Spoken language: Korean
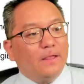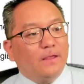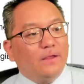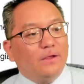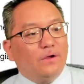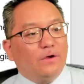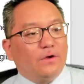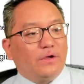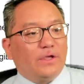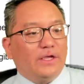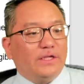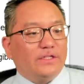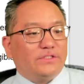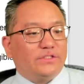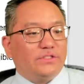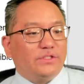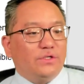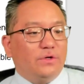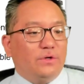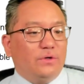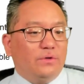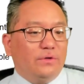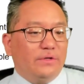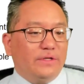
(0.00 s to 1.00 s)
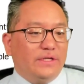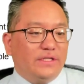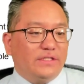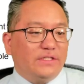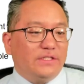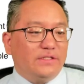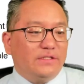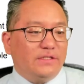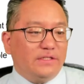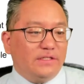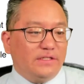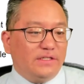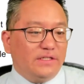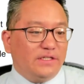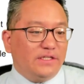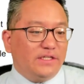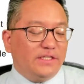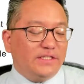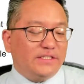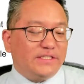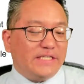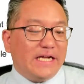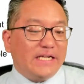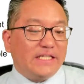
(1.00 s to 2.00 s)
Okay, so EDD
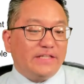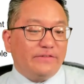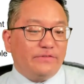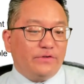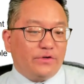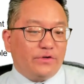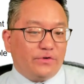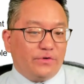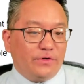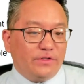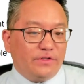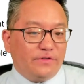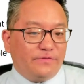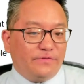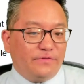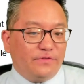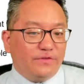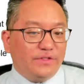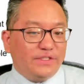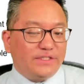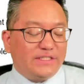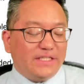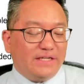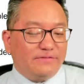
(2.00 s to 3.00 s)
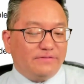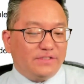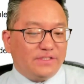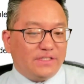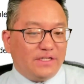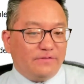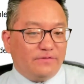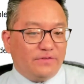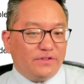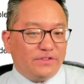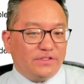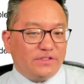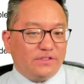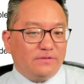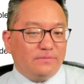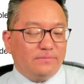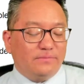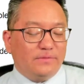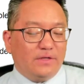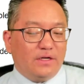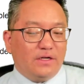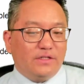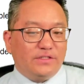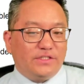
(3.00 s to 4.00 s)
is actively recruiting to fully staffed as ever.
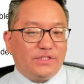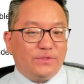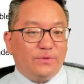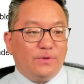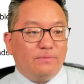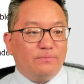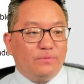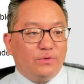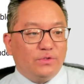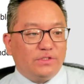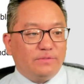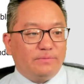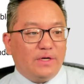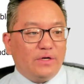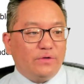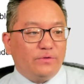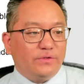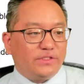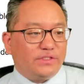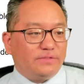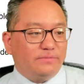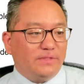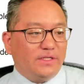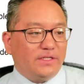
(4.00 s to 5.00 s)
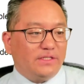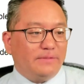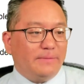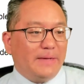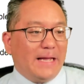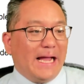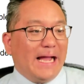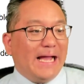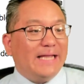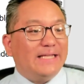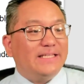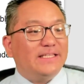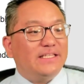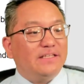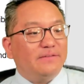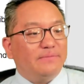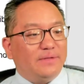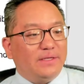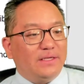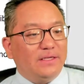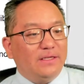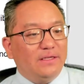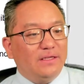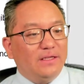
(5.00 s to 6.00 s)
지금 아, 직원 모집하고 있습니다. 그 다음에
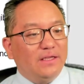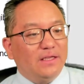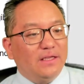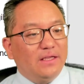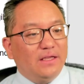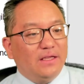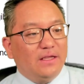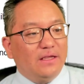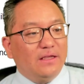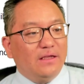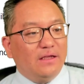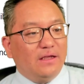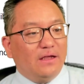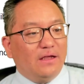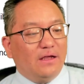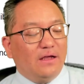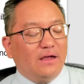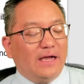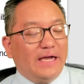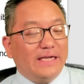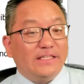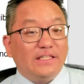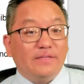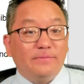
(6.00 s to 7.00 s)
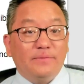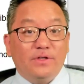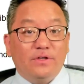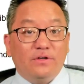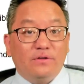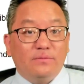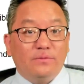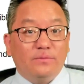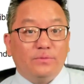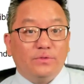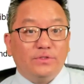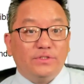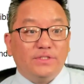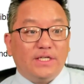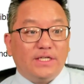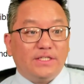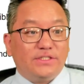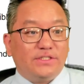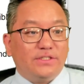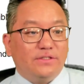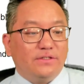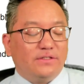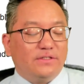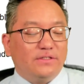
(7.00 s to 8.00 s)
IDM이, 아, IDM이 여러분 뭔지
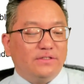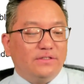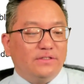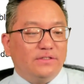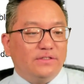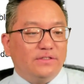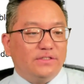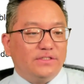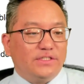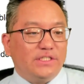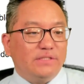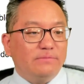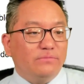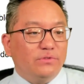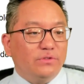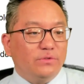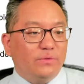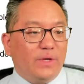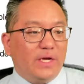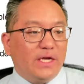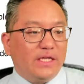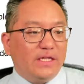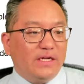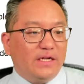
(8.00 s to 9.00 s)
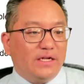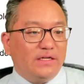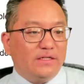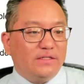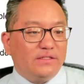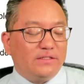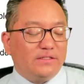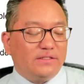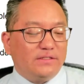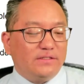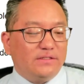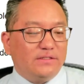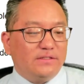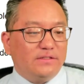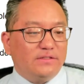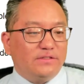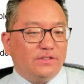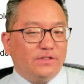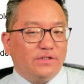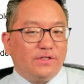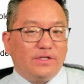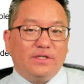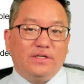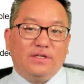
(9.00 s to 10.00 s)
아시죠? 그 신분 확인하는 그
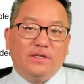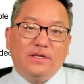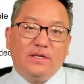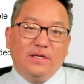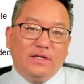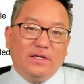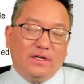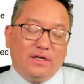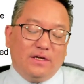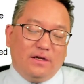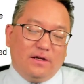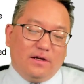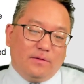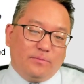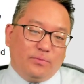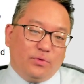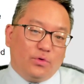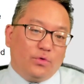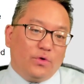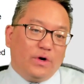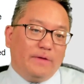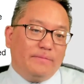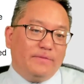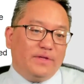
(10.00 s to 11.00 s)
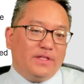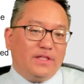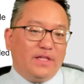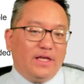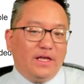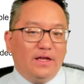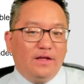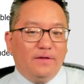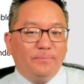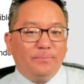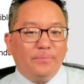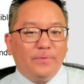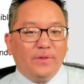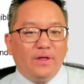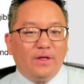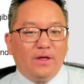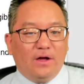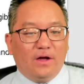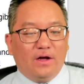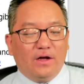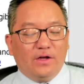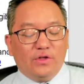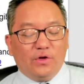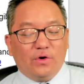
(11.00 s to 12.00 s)
저기 아, 프로그램인데
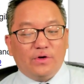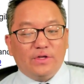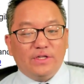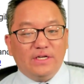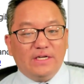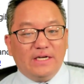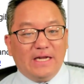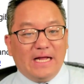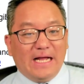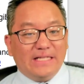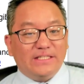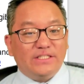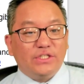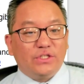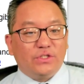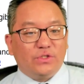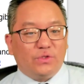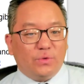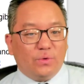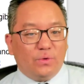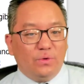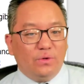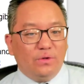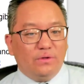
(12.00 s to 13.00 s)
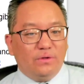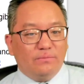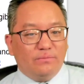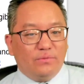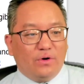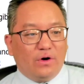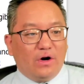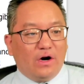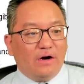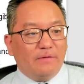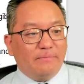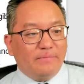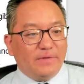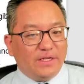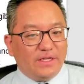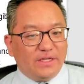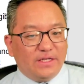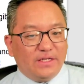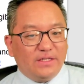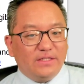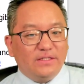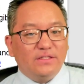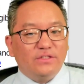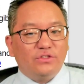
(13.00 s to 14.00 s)
아, 여기는 아직도 뭐
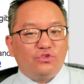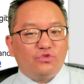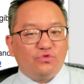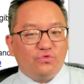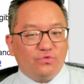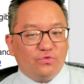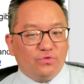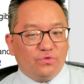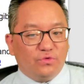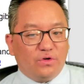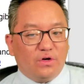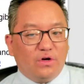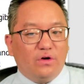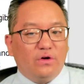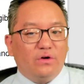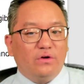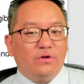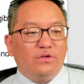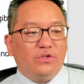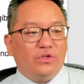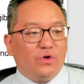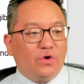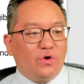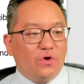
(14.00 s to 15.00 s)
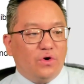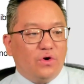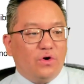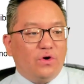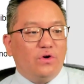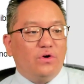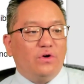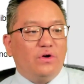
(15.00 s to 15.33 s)
아르미니안, 중국어, 영어,